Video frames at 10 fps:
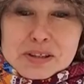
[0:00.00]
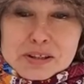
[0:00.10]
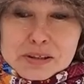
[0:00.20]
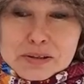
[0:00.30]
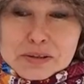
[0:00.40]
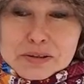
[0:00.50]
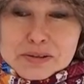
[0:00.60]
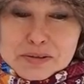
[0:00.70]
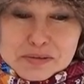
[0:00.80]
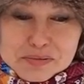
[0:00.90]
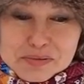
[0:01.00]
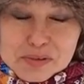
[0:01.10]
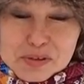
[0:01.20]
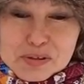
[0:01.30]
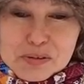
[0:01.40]
с,
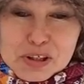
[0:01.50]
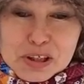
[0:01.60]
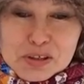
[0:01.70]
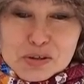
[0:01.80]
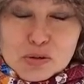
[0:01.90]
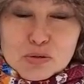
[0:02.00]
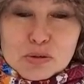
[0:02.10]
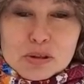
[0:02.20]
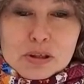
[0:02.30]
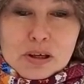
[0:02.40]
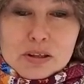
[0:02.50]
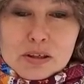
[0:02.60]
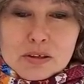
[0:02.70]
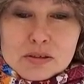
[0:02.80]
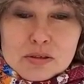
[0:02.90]
совершенно с другой
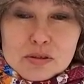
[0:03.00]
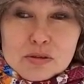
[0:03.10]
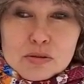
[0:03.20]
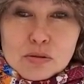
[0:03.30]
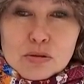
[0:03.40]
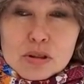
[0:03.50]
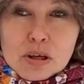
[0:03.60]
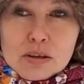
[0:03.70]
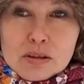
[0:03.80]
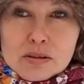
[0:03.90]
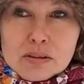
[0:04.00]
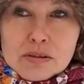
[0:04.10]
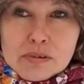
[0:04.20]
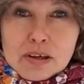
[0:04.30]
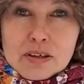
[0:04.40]
стороны, с той стороны, со
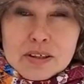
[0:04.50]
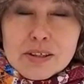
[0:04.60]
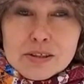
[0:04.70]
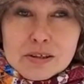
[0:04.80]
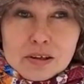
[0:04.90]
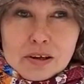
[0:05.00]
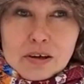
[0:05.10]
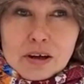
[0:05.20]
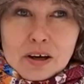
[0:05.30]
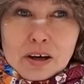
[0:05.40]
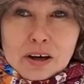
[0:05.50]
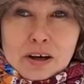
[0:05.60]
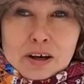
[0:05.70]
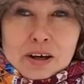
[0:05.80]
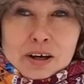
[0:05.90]
своей истинной –
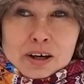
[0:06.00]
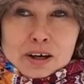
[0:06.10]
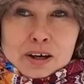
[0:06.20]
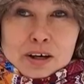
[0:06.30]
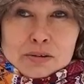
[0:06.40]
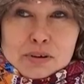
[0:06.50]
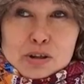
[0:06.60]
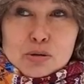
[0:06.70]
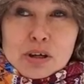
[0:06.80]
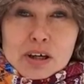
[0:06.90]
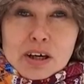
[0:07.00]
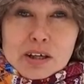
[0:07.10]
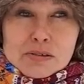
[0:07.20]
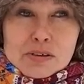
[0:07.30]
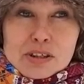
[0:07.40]
которой
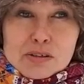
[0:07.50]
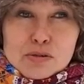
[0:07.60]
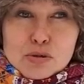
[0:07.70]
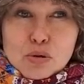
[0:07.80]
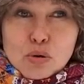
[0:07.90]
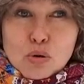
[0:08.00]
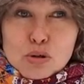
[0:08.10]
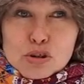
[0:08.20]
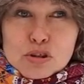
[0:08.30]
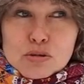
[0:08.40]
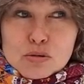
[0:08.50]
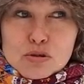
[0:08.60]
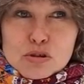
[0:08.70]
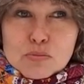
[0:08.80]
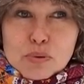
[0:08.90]
оказывается все
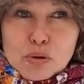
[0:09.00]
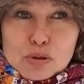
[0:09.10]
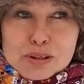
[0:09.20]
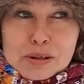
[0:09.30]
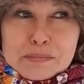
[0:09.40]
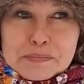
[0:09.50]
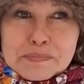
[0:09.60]
очень-очень просто.